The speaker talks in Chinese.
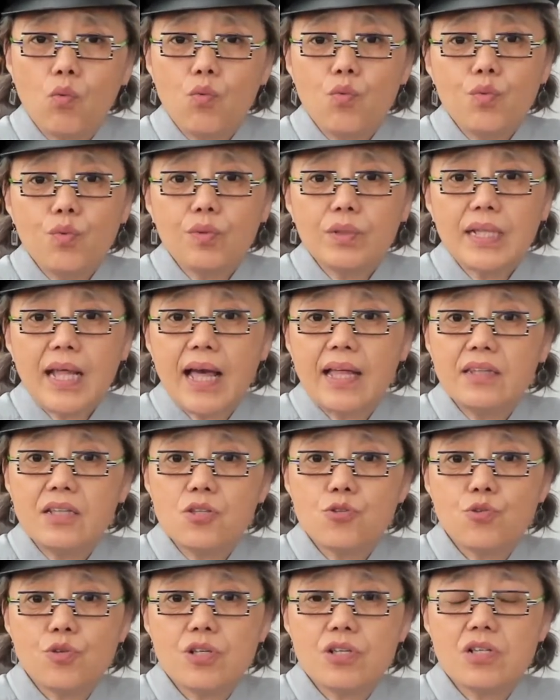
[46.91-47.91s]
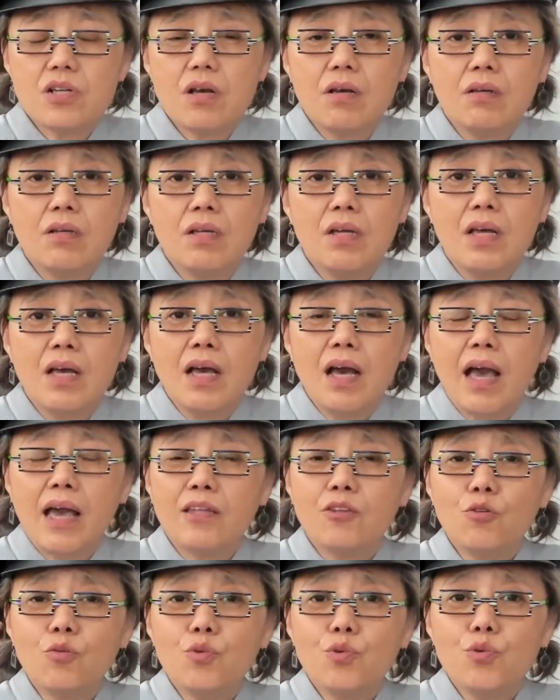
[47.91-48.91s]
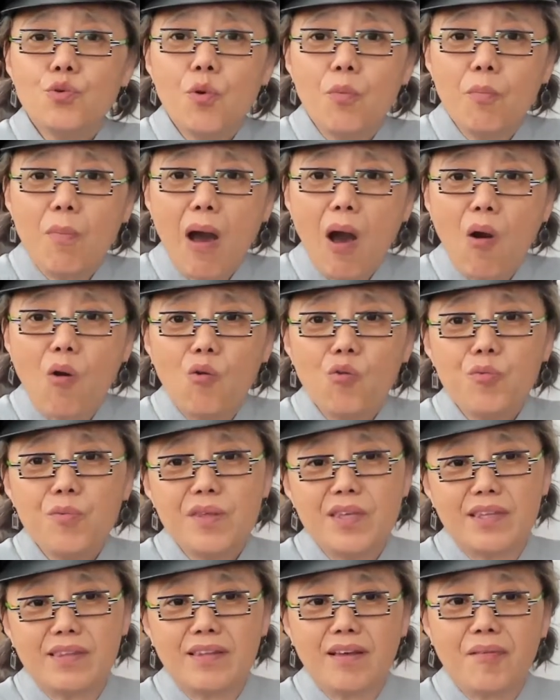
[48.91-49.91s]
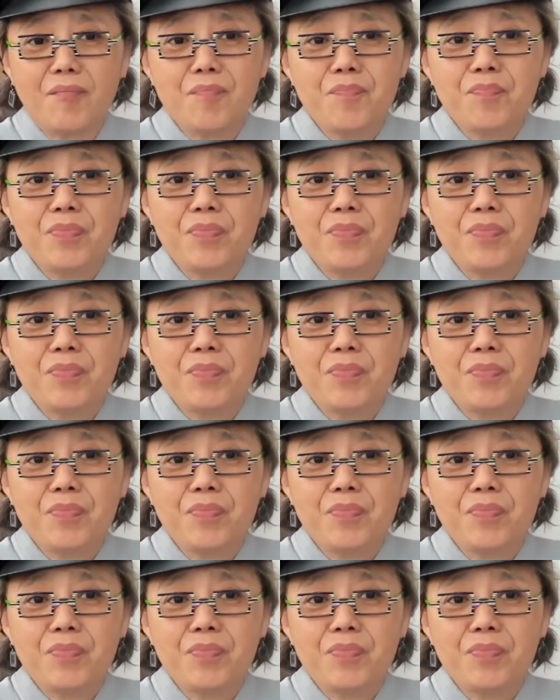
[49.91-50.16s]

湖南的学生还都用毛笔呢，